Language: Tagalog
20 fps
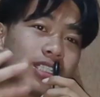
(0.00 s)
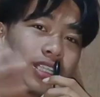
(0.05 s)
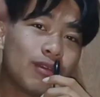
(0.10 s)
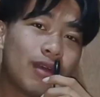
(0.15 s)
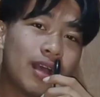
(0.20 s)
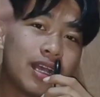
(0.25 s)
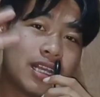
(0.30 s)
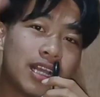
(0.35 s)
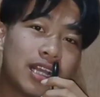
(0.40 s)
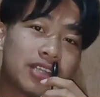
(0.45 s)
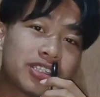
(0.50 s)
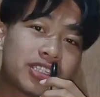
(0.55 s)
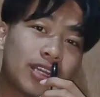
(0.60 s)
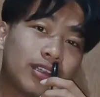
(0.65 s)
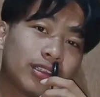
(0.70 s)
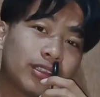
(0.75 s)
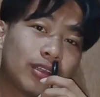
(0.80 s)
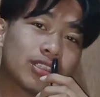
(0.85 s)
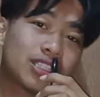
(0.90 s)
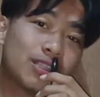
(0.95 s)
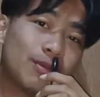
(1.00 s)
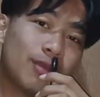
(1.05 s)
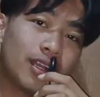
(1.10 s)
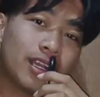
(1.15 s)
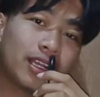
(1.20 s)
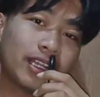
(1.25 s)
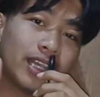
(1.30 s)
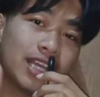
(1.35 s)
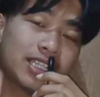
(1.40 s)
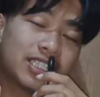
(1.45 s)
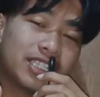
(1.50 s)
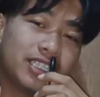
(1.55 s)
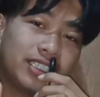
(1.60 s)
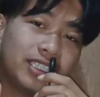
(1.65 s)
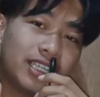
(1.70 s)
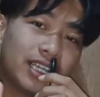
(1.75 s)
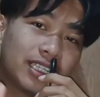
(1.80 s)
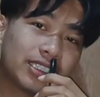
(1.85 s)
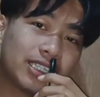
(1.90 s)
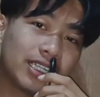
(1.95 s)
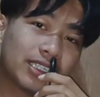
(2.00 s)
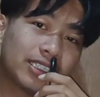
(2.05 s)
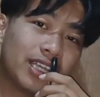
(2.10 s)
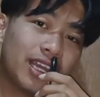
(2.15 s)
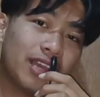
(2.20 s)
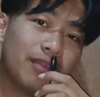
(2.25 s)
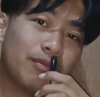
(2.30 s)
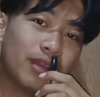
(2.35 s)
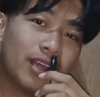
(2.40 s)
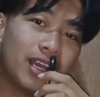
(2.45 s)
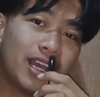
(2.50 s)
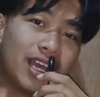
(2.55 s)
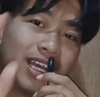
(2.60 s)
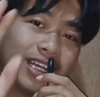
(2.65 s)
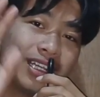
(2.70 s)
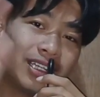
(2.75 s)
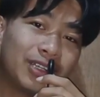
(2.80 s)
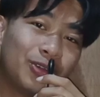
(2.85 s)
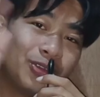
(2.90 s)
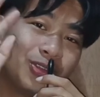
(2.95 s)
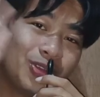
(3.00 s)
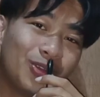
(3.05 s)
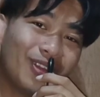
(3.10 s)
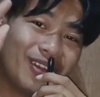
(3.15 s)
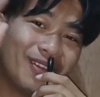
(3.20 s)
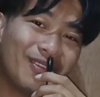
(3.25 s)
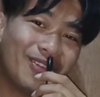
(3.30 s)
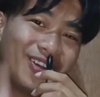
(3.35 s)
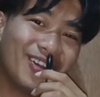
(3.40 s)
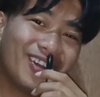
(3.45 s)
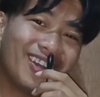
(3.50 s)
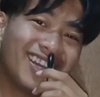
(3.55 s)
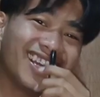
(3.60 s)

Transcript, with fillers: So, uh, shoutout sa mga klase ni Jack Jack dyan, mga udo ka mo.